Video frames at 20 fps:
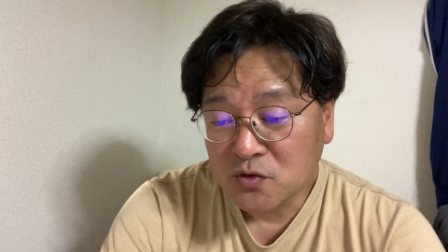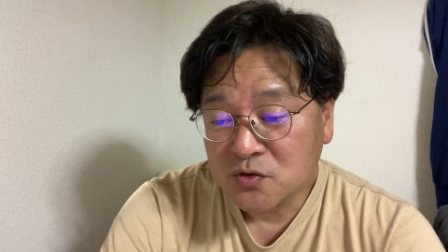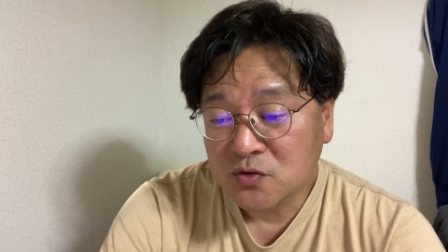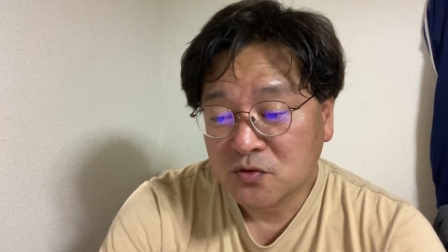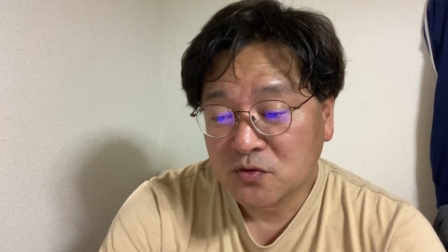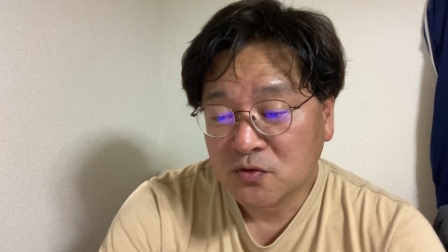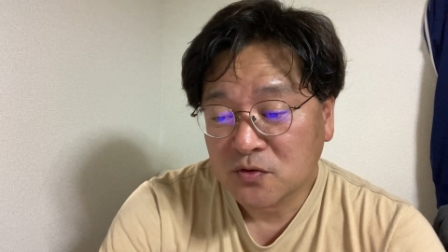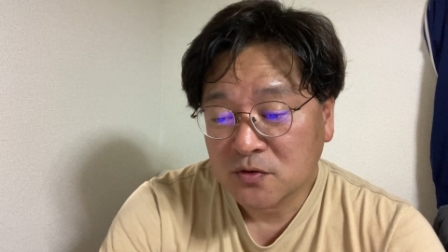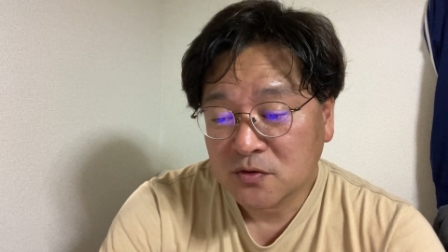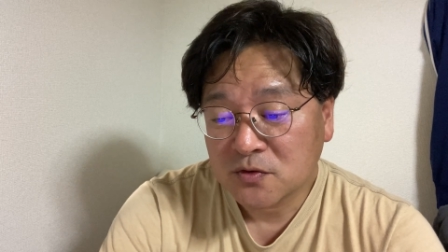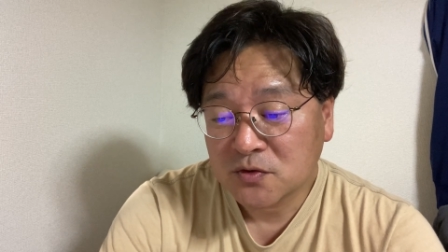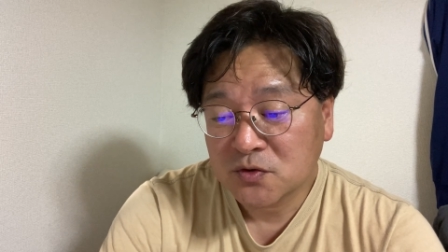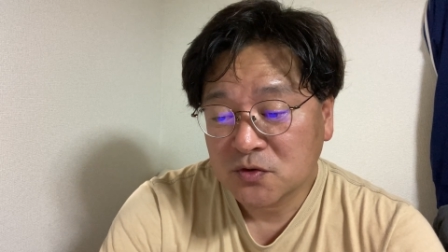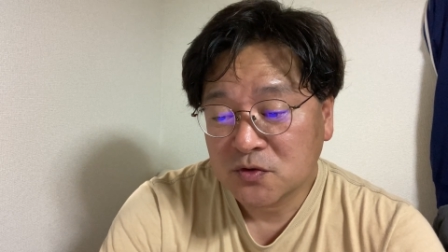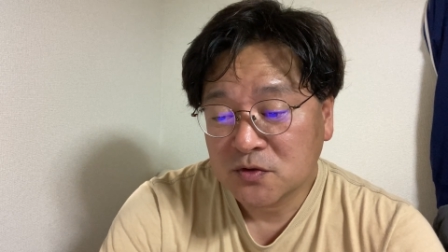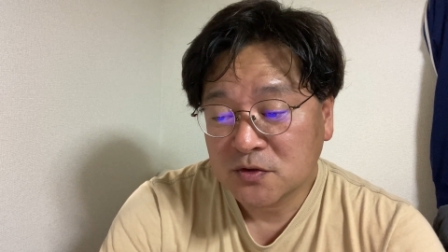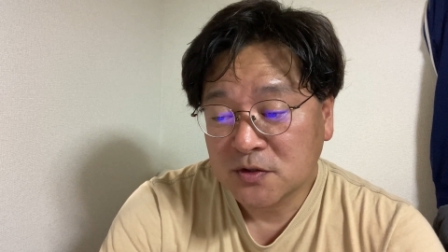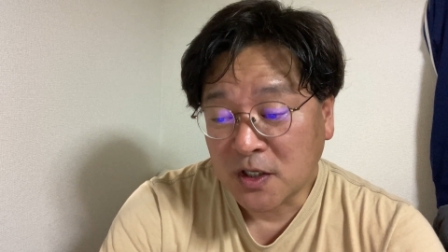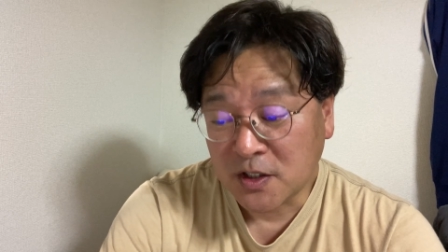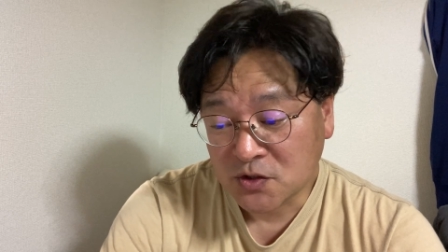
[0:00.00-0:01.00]
その、
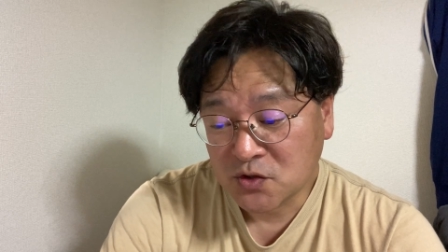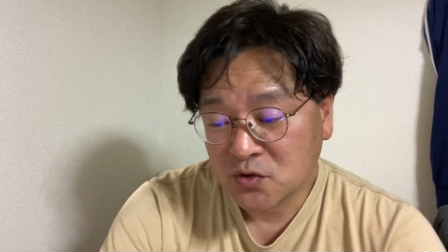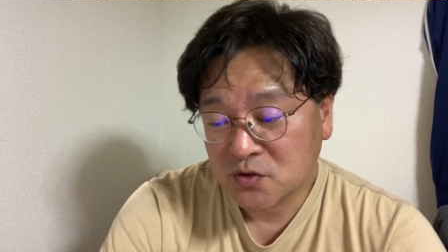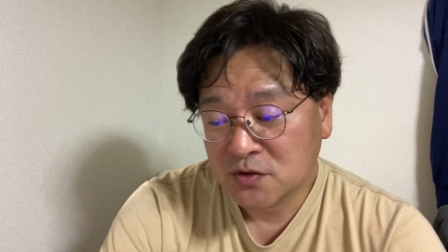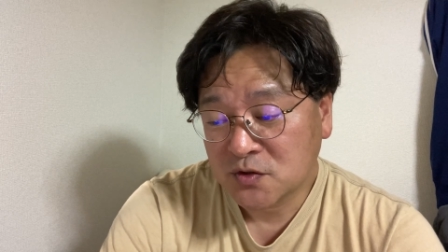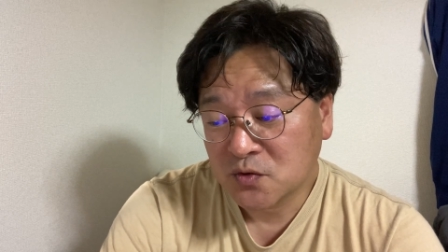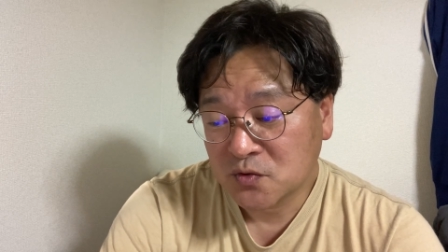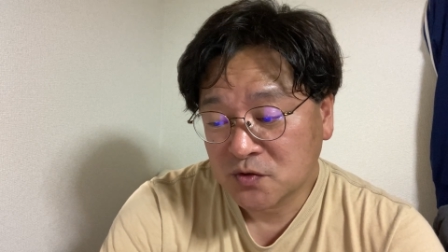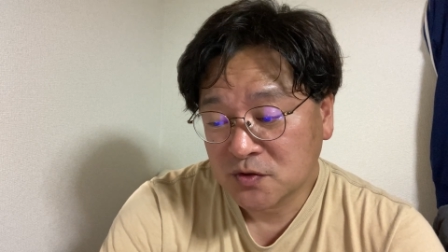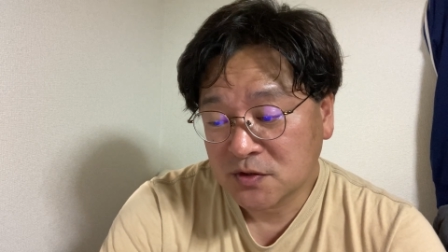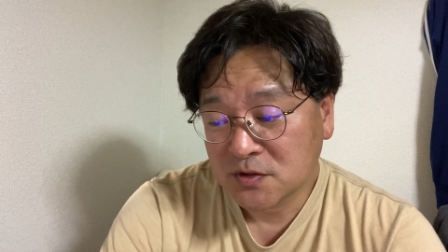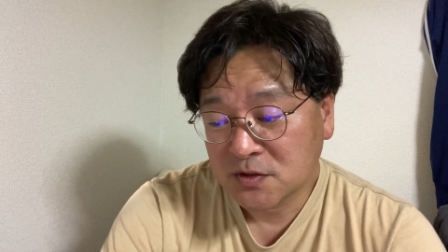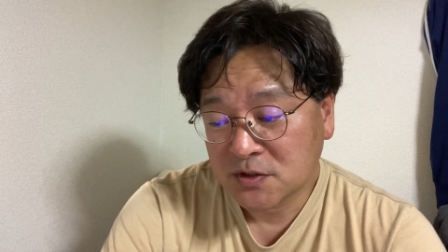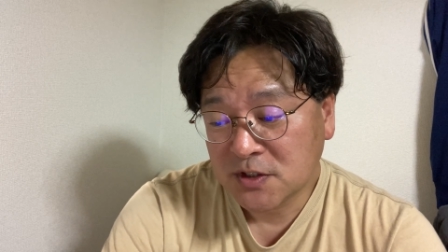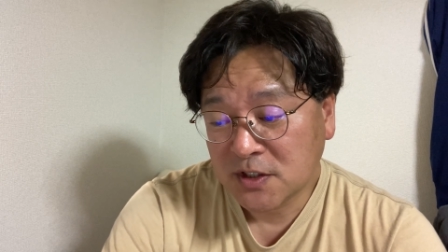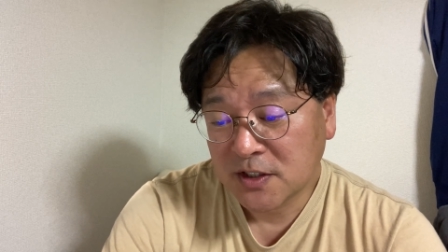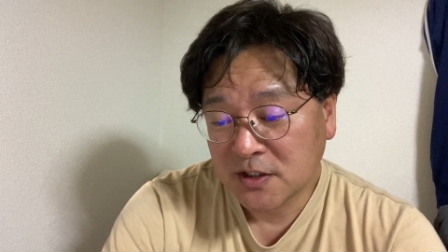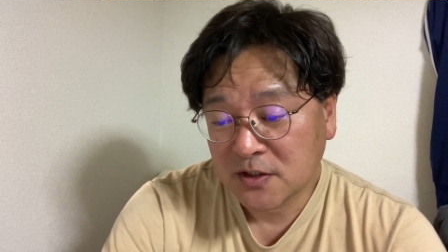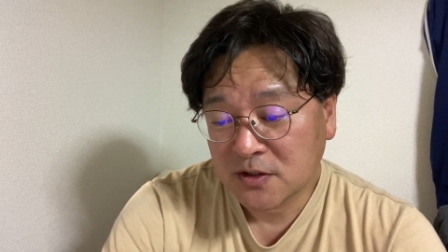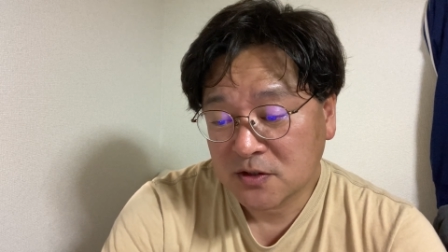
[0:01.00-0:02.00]
ね、その
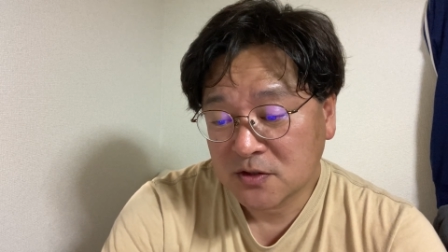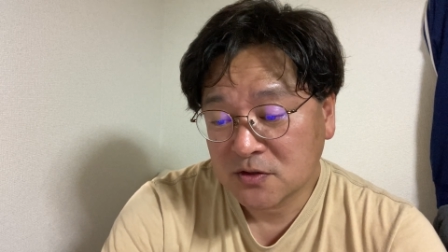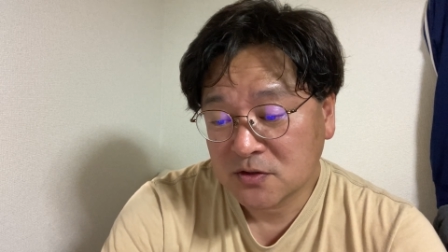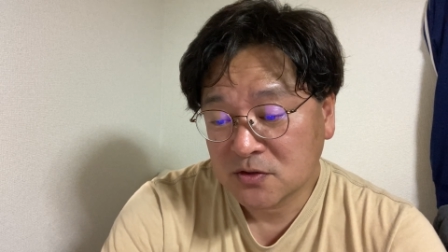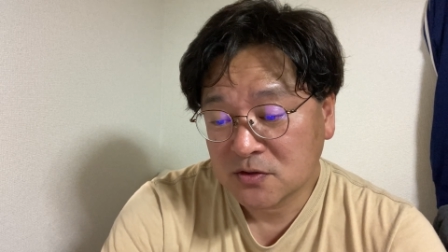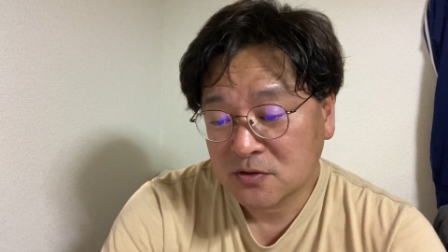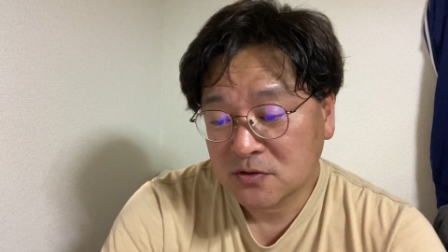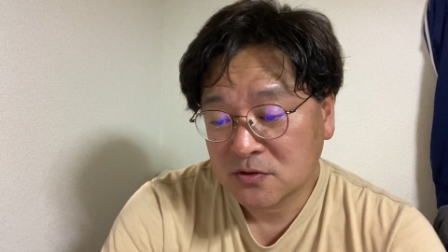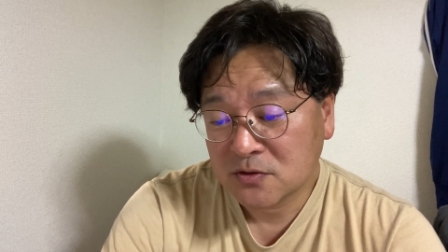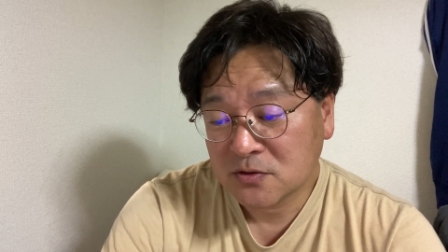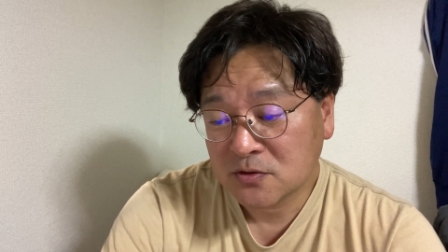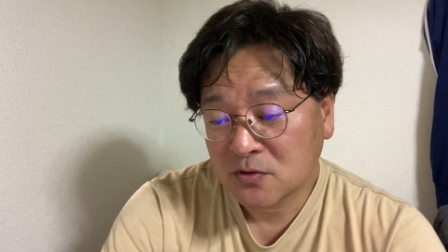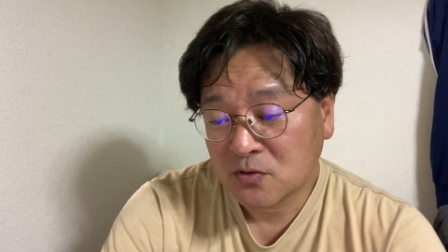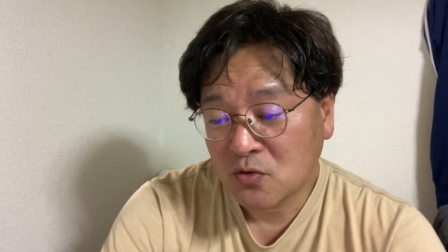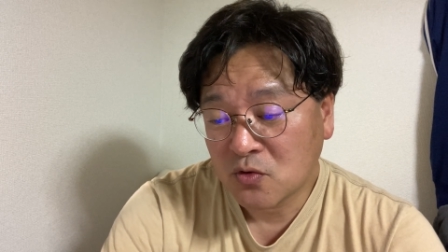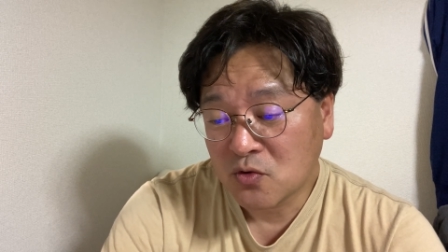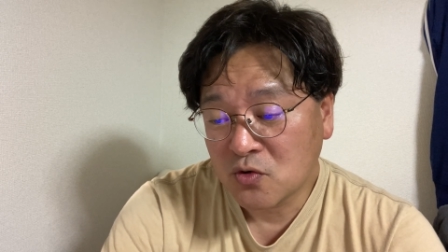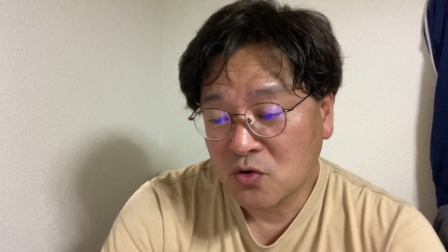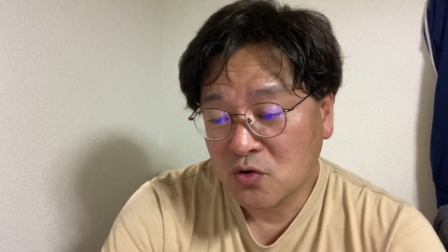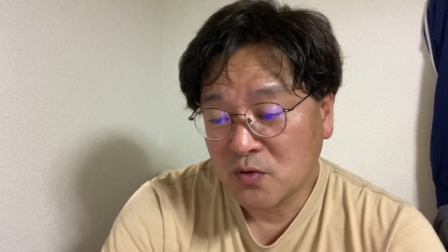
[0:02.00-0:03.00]
せ、
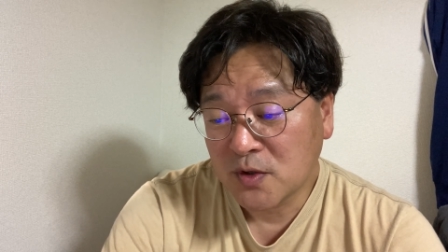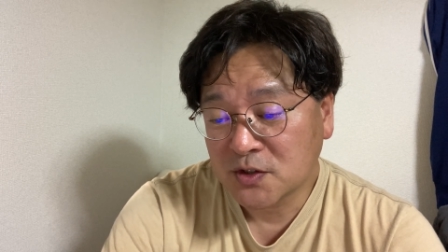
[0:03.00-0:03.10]
心